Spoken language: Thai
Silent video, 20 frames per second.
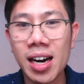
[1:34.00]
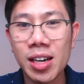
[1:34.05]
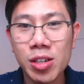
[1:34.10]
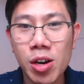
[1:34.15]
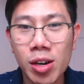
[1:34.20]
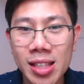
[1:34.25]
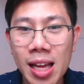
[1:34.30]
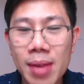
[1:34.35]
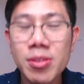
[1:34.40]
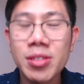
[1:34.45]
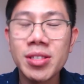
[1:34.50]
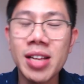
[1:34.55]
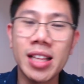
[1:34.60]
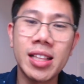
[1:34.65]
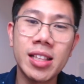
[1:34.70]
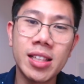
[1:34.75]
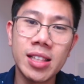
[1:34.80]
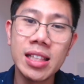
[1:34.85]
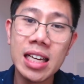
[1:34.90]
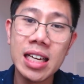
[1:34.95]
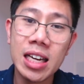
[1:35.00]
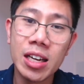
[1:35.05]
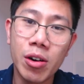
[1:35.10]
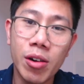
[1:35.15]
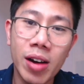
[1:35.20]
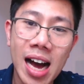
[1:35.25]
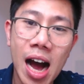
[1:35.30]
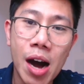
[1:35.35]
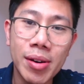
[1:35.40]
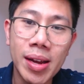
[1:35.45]
ก่อตั้งบริษัทหนึ่งของ
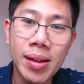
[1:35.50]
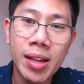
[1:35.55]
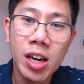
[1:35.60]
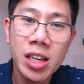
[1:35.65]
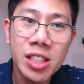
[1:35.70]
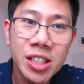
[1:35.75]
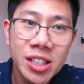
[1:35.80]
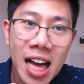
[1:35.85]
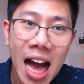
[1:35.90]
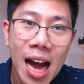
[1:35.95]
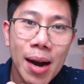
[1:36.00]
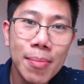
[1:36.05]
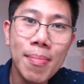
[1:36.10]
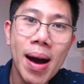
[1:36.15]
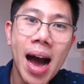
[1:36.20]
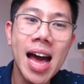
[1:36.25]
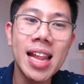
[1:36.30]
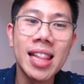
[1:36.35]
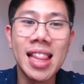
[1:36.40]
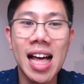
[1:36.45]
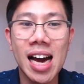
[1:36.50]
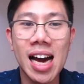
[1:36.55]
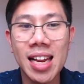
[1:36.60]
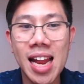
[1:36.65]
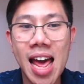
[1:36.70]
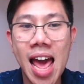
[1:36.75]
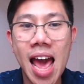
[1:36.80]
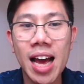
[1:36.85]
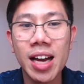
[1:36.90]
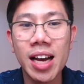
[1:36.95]
เขานะแล้วก็สร้างบ้านหลัง
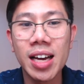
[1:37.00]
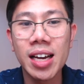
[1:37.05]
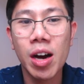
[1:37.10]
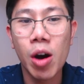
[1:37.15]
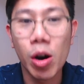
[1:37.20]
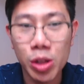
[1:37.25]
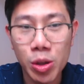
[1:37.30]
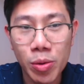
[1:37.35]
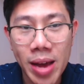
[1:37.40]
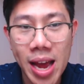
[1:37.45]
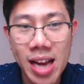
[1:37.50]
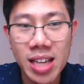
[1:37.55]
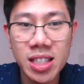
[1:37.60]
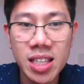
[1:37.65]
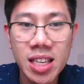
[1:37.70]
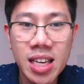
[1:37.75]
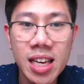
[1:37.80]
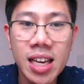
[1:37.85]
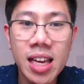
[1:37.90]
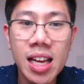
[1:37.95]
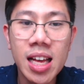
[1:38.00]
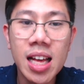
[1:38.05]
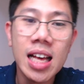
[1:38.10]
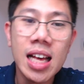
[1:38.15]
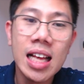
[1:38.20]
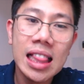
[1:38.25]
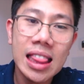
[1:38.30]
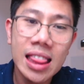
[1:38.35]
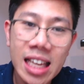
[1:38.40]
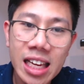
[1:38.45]
แรกของตัวเองที่
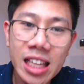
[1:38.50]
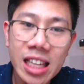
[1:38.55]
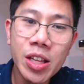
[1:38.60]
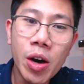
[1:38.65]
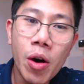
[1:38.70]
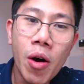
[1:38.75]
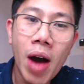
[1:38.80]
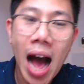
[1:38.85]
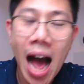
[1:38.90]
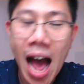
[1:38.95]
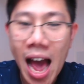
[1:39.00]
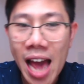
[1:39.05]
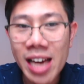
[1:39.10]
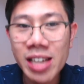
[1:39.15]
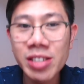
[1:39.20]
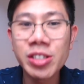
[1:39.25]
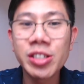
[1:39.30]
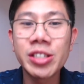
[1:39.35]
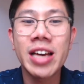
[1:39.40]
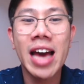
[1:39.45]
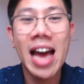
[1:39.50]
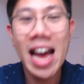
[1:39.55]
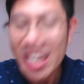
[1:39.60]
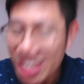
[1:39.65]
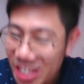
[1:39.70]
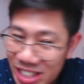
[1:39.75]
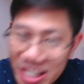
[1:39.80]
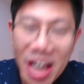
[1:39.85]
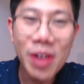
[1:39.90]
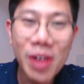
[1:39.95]
Lido i
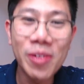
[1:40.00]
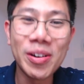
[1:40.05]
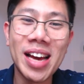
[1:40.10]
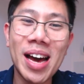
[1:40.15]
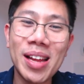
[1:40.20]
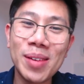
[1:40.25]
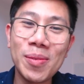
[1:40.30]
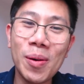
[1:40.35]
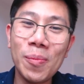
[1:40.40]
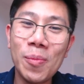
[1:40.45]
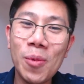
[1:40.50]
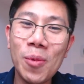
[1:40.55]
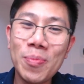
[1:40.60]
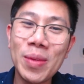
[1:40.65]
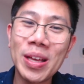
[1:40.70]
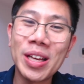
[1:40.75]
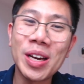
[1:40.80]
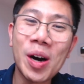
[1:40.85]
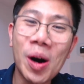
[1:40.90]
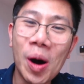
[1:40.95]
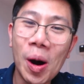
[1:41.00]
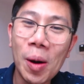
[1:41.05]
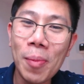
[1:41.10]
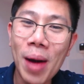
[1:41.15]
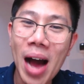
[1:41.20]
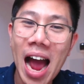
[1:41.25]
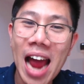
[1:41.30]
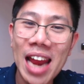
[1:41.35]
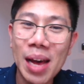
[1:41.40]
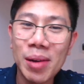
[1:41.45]
s l นะครับ แต่ผมพูดผิดขออ
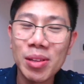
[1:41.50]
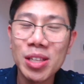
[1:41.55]
ภัยนะครั